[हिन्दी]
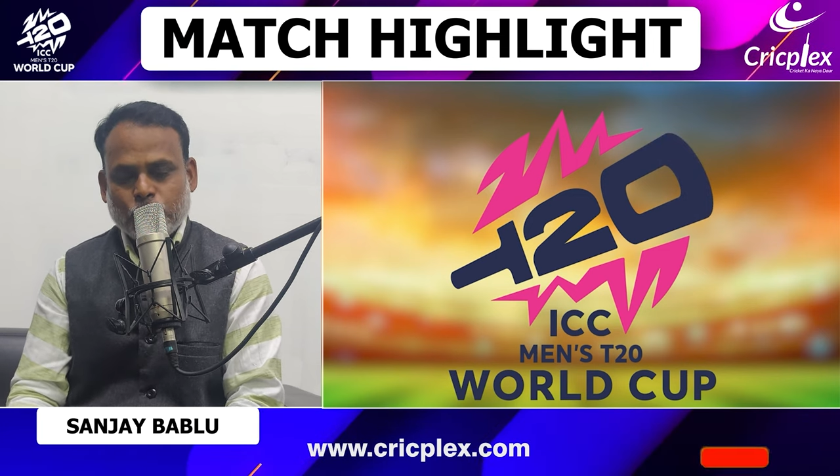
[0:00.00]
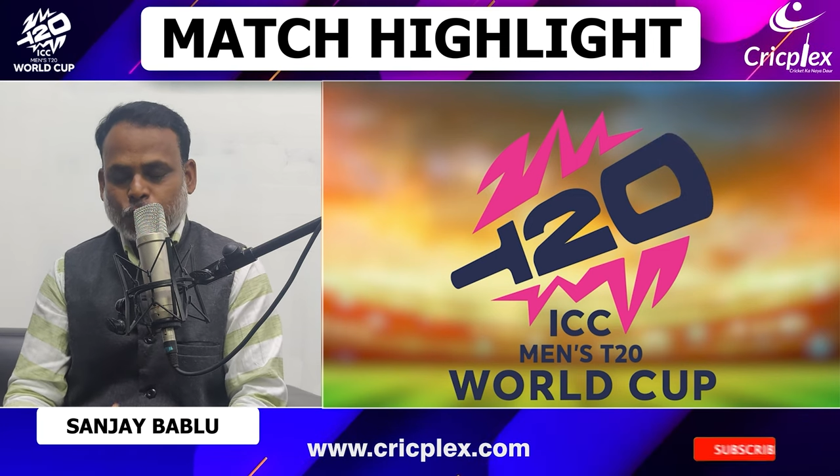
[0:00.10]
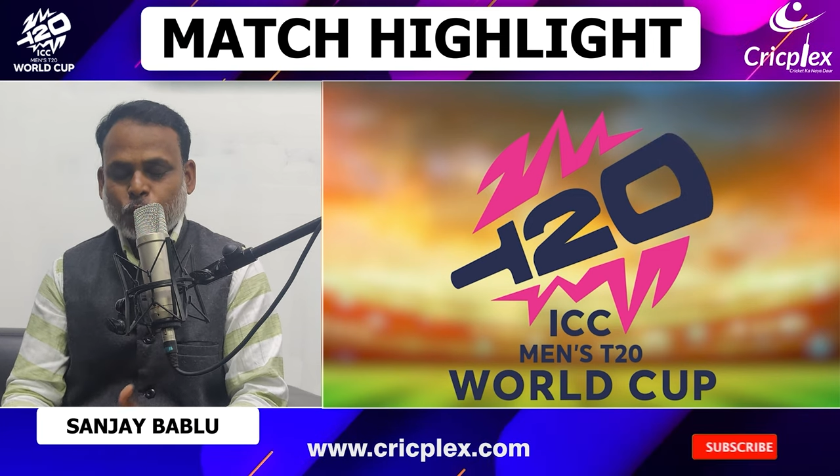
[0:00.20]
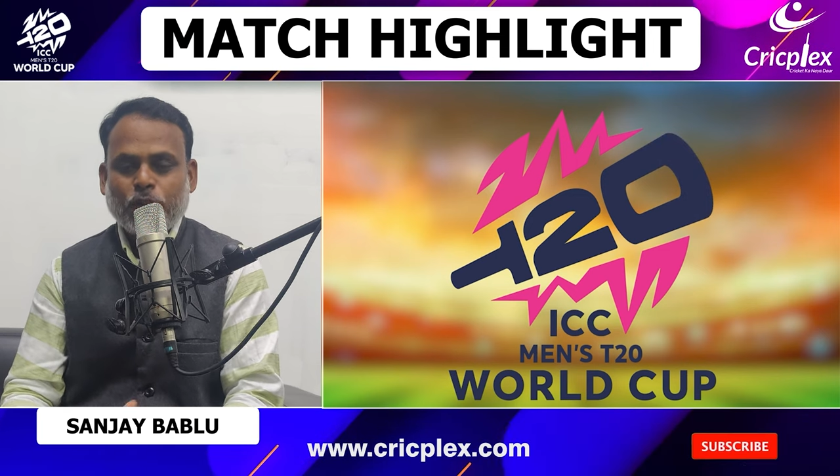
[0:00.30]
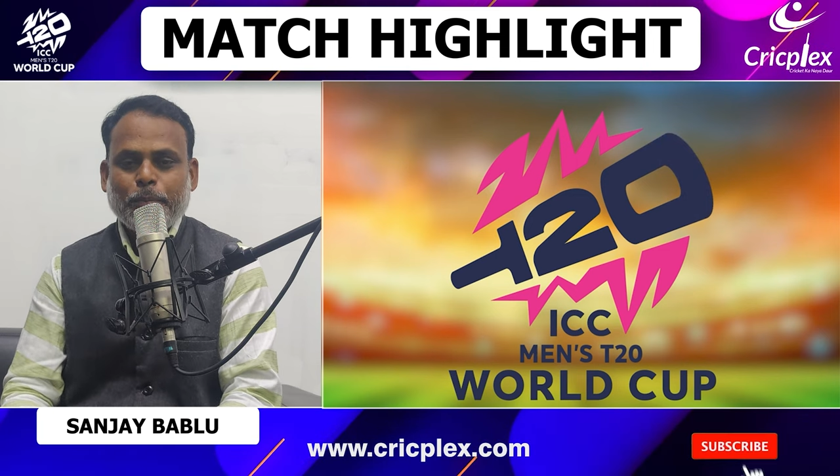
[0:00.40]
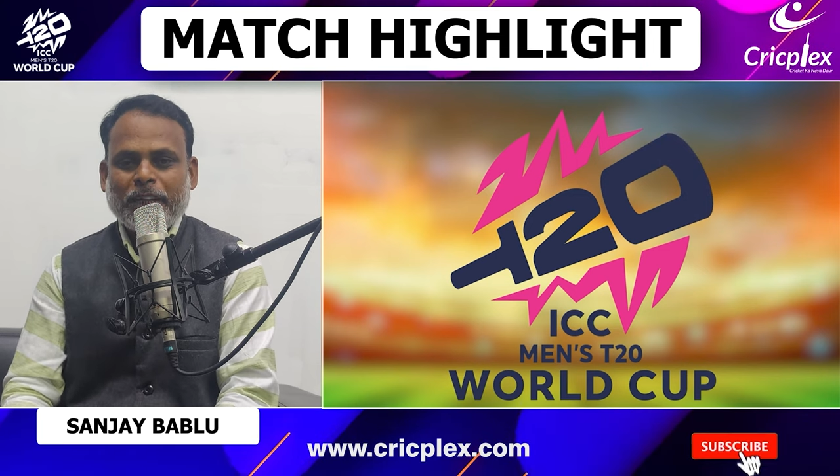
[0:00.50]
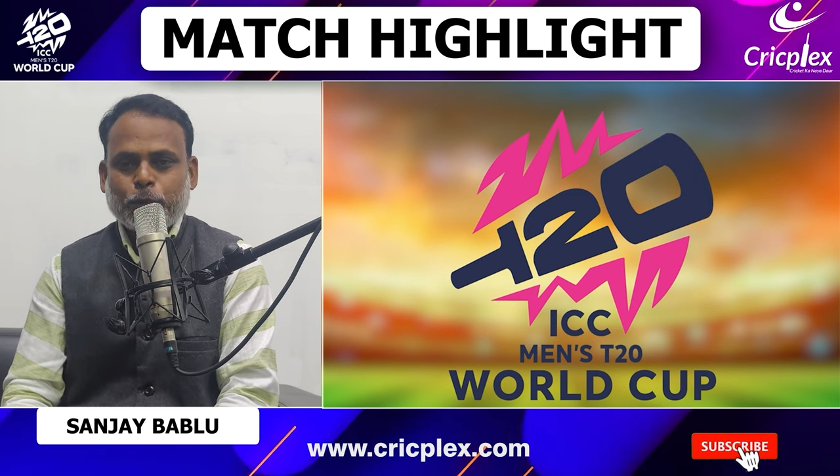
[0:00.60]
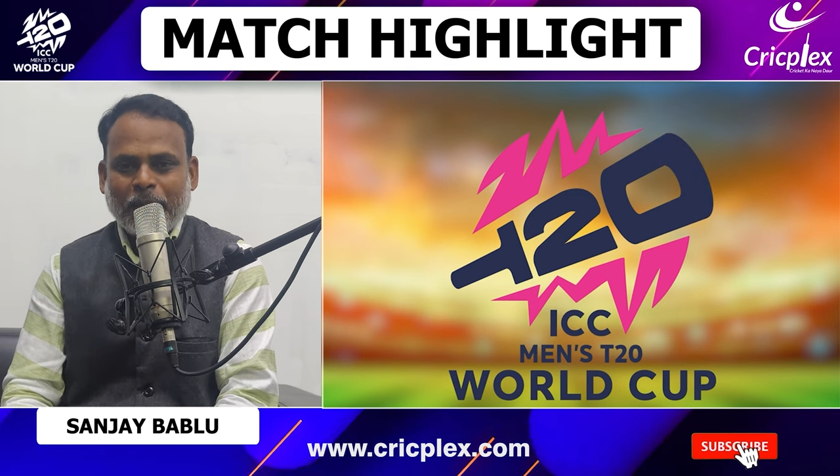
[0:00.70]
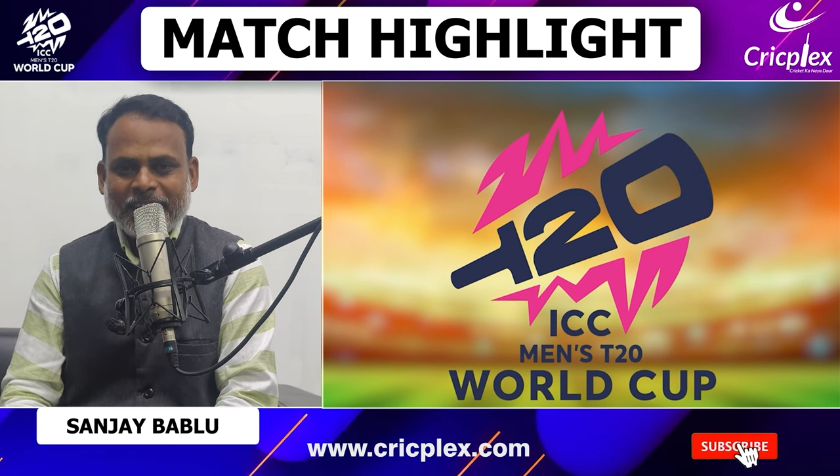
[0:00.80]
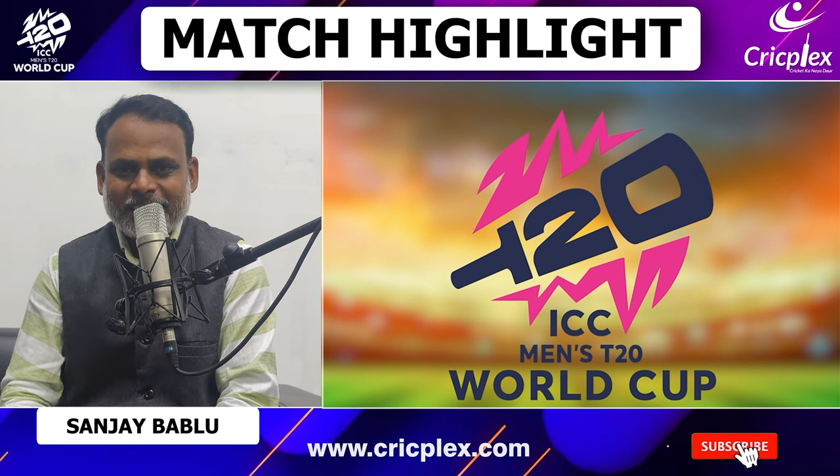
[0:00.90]
जिन्होंने
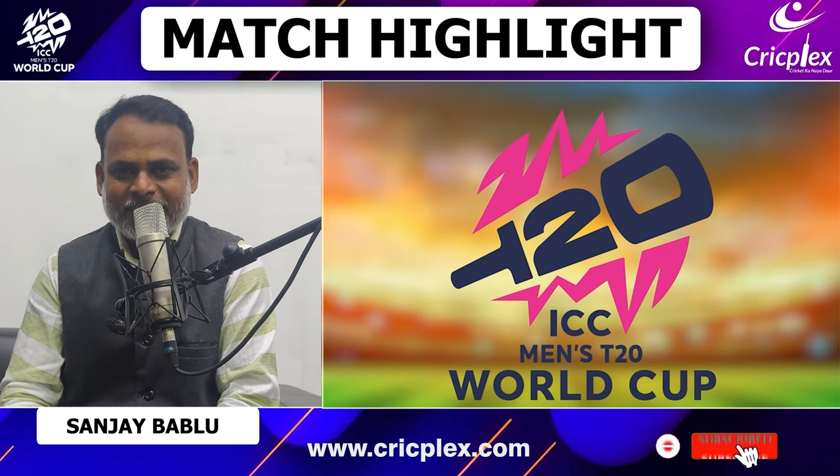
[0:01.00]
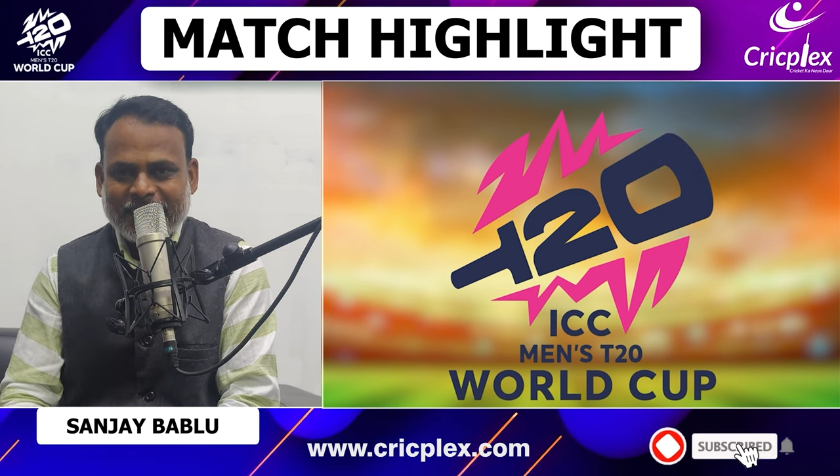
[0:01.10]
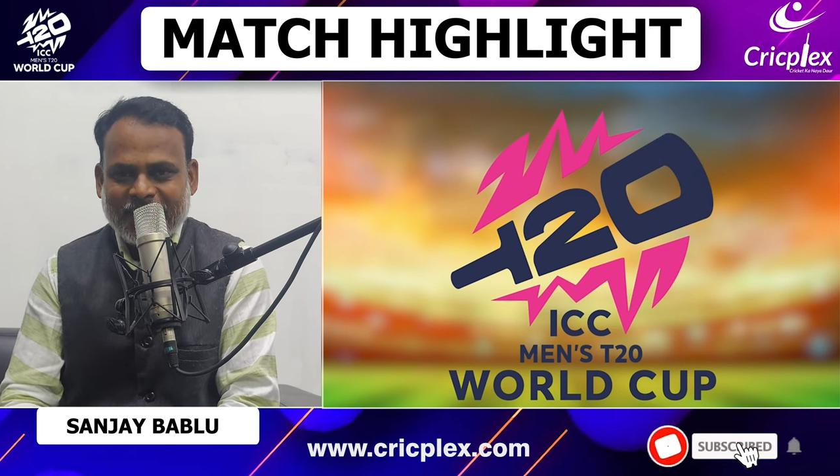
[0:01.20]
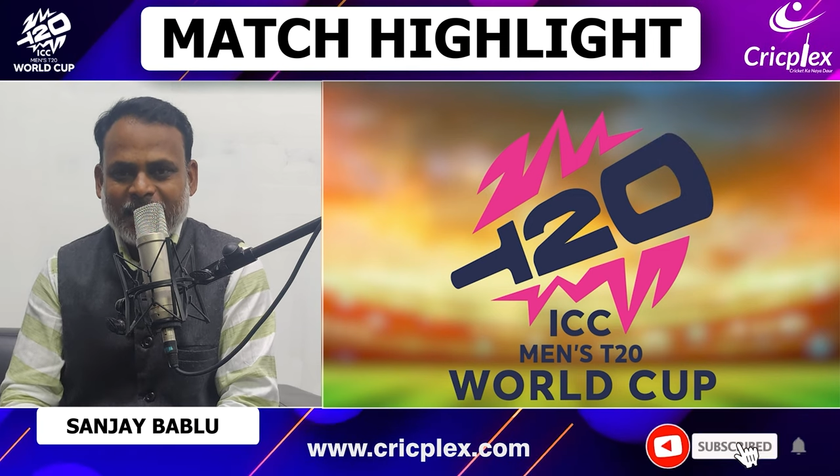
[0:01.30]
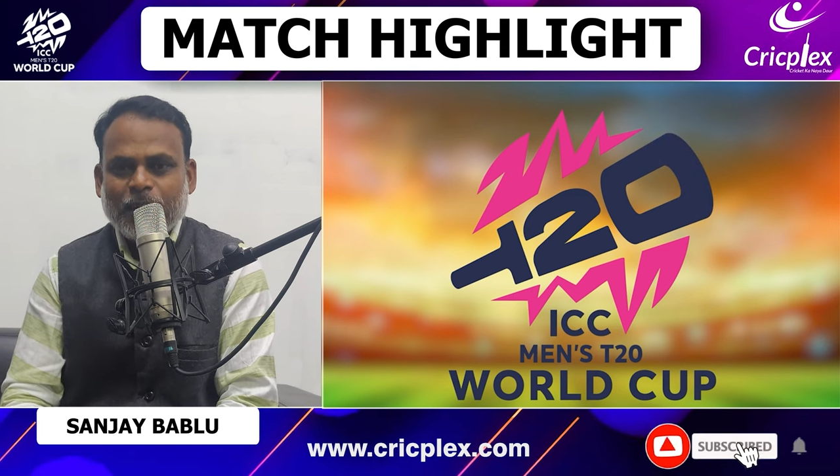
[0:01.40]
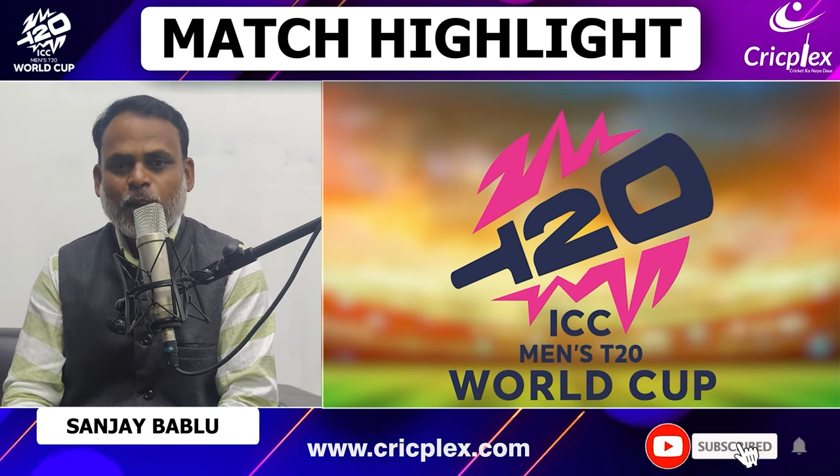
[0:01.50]
मेजबानी की है